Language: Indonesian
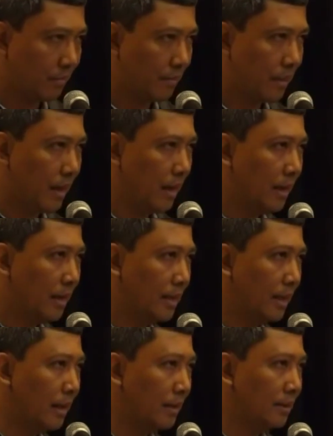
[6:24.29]
ya
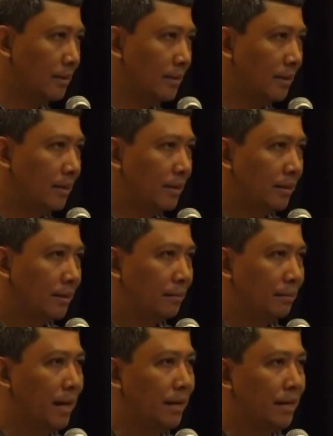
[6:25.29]
kita
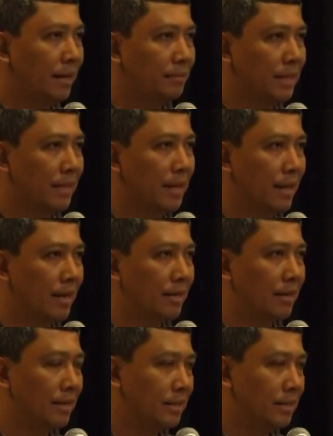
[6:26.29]
berada dalam tegangan ya.